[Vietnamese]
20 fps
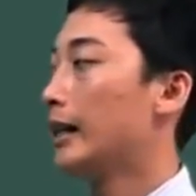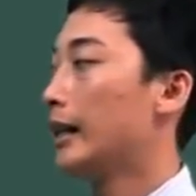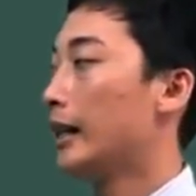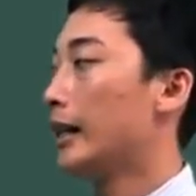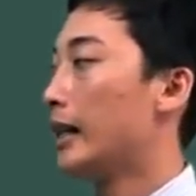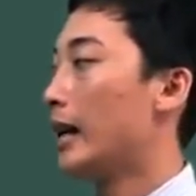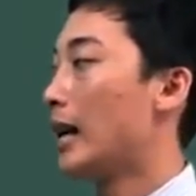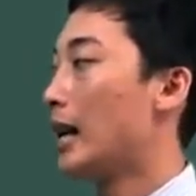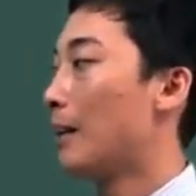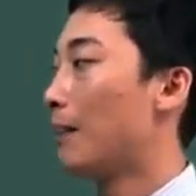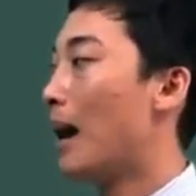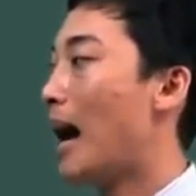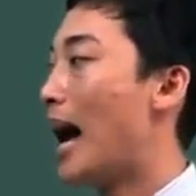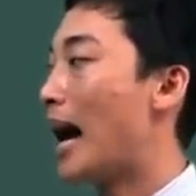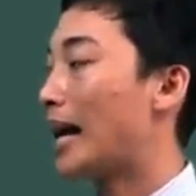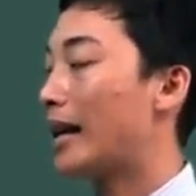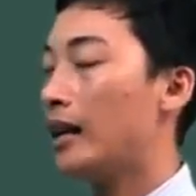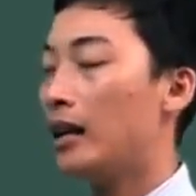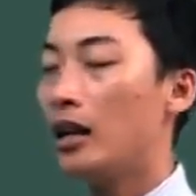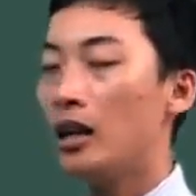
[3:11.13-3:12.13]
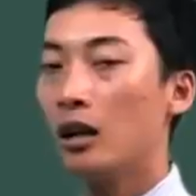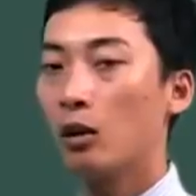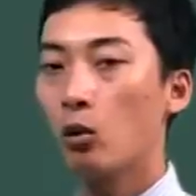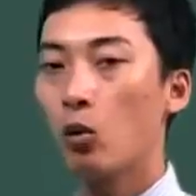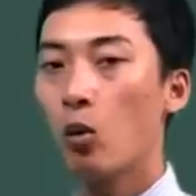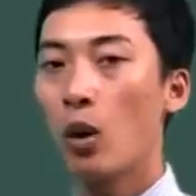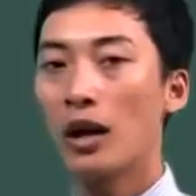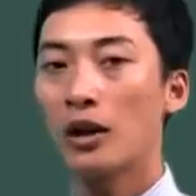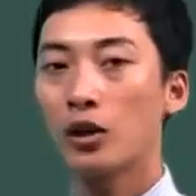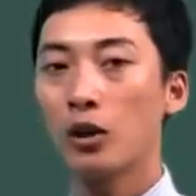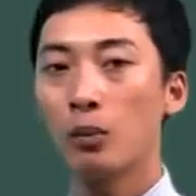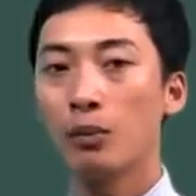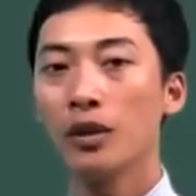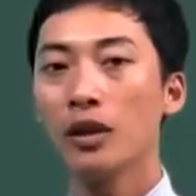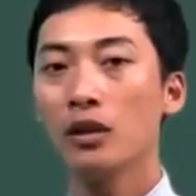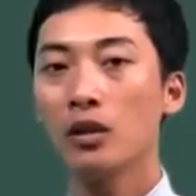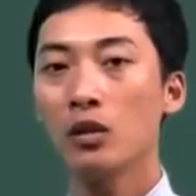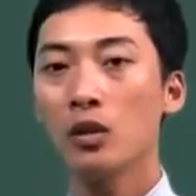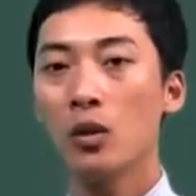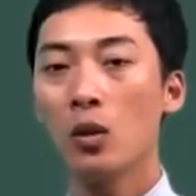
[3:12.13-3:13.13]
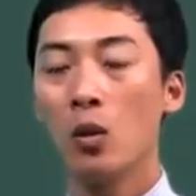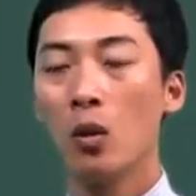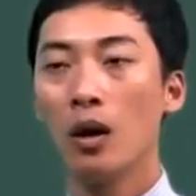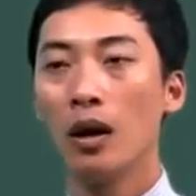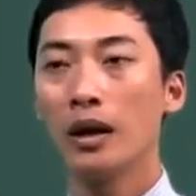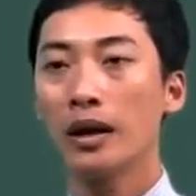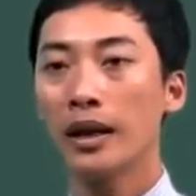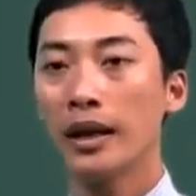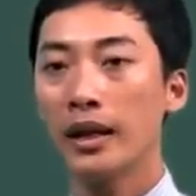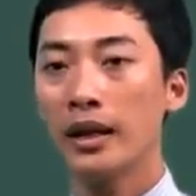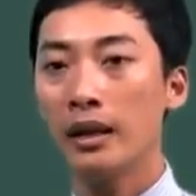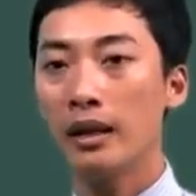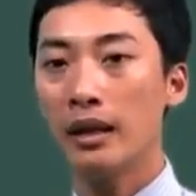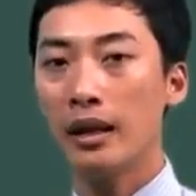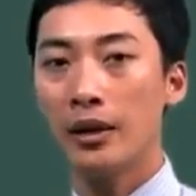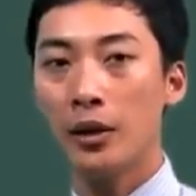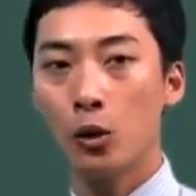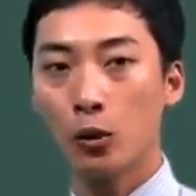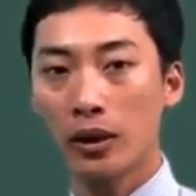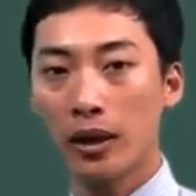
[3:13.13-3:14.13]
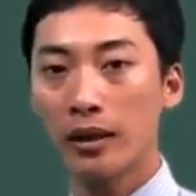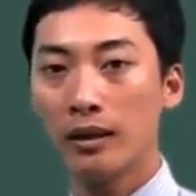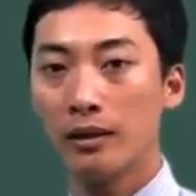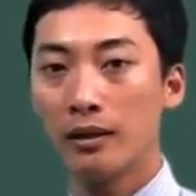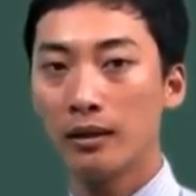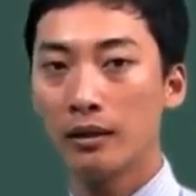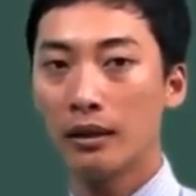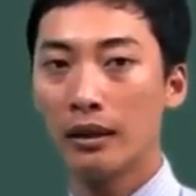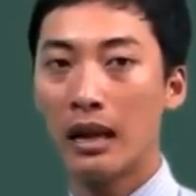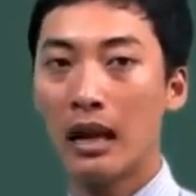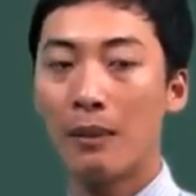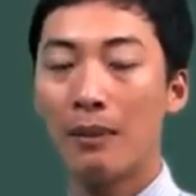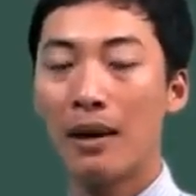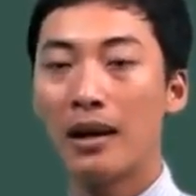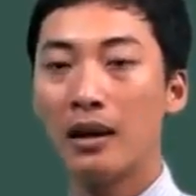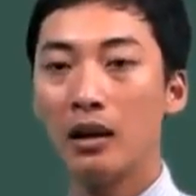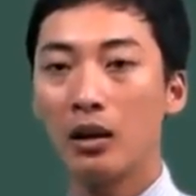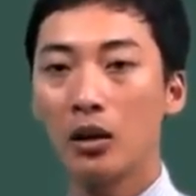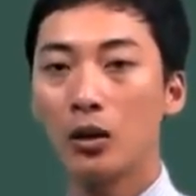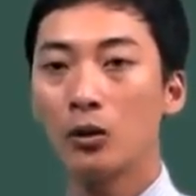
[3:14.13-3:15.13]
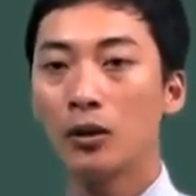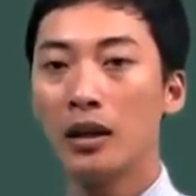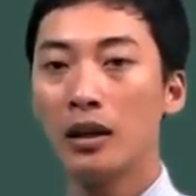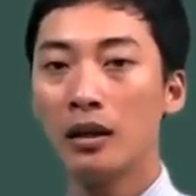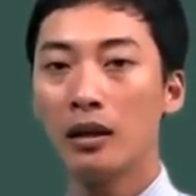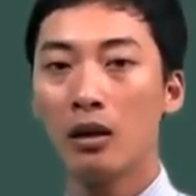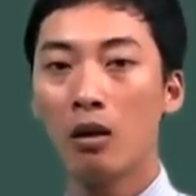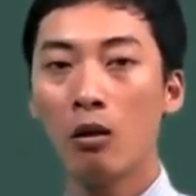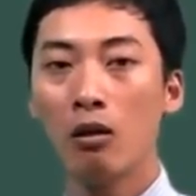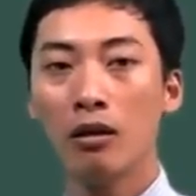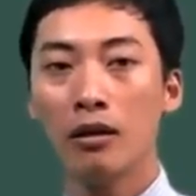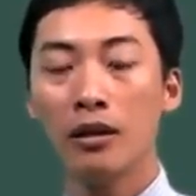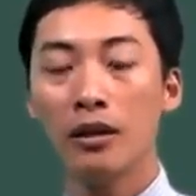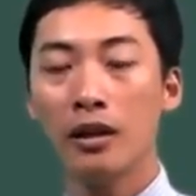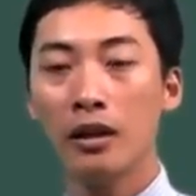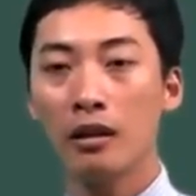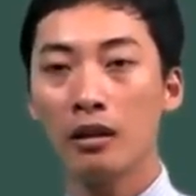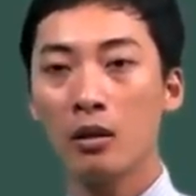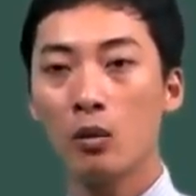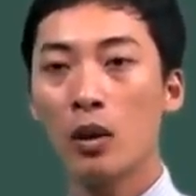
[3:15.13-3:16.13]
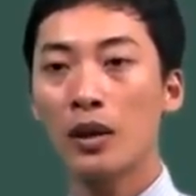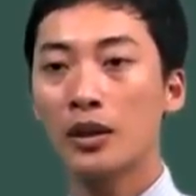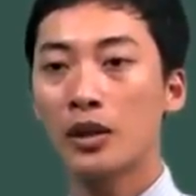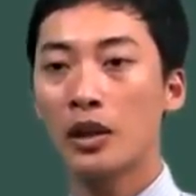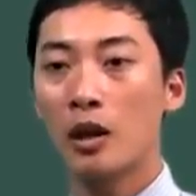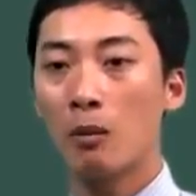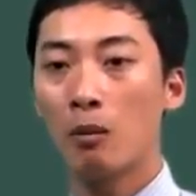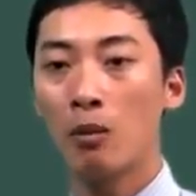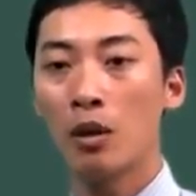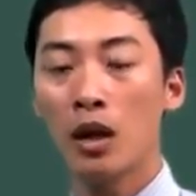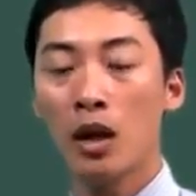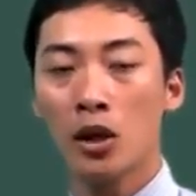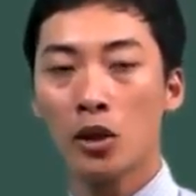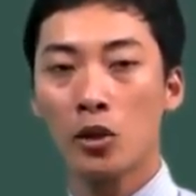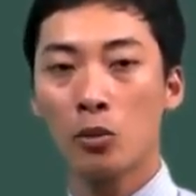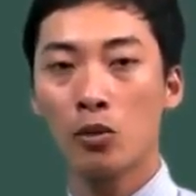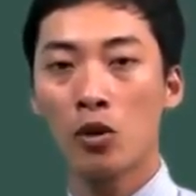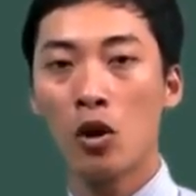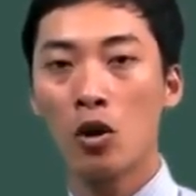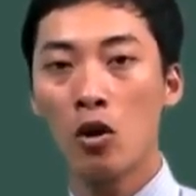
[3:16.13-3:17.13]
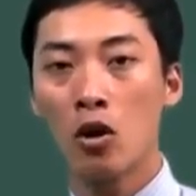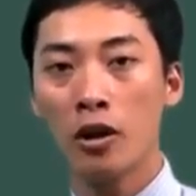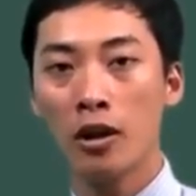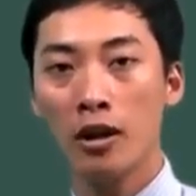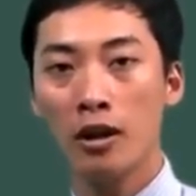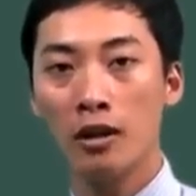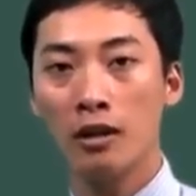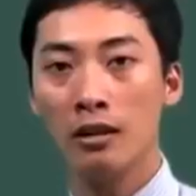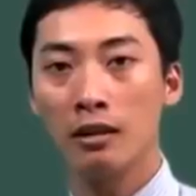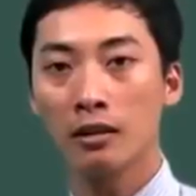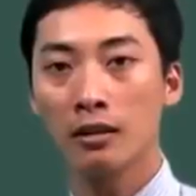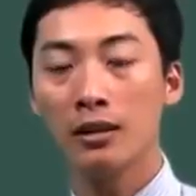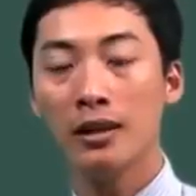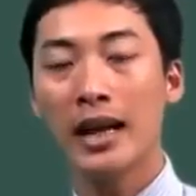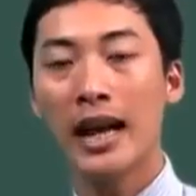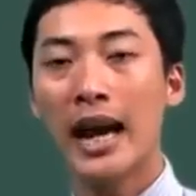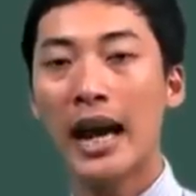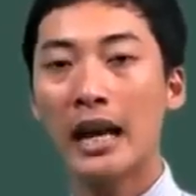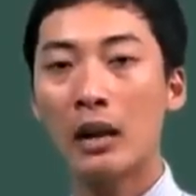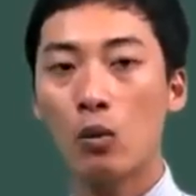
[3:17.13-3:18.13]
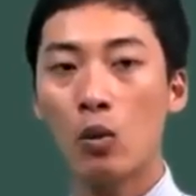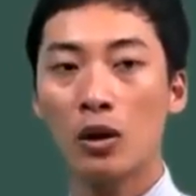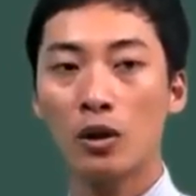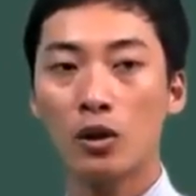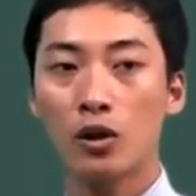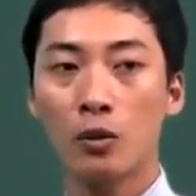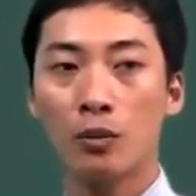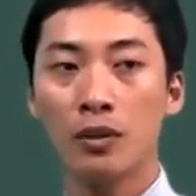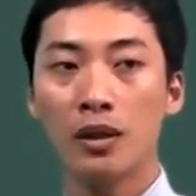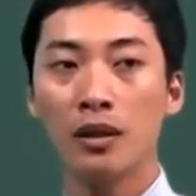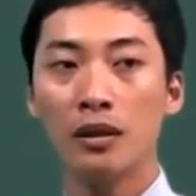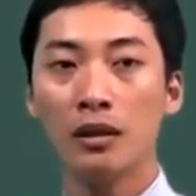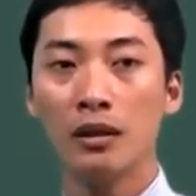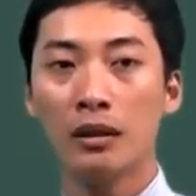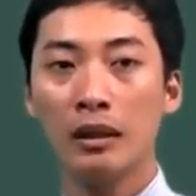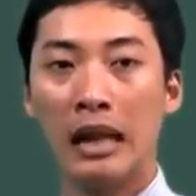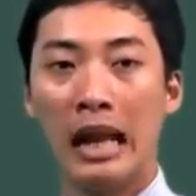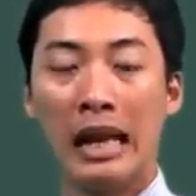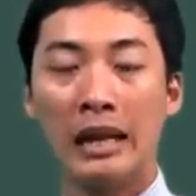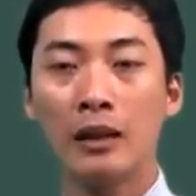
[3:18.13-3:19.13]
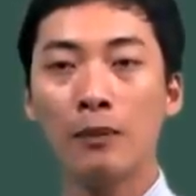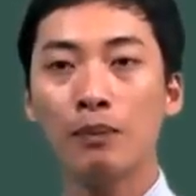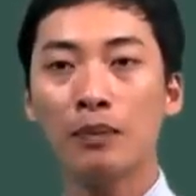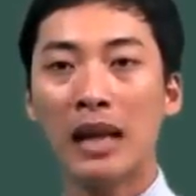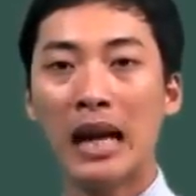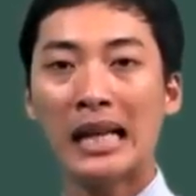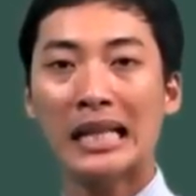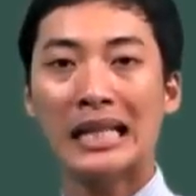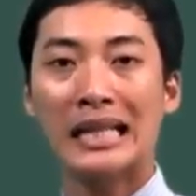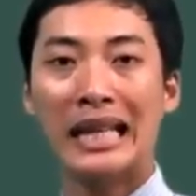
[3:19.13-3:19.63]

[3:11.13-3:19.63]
Thì đây là ba cái định lực quan trọng nhất của cái Newton. Đây là ba định lực Newton nói lên ý nghĩa rất quan trọng. Trong đó có cái định lực thứ hai là quan trọng nhất, là giúp ta sẽ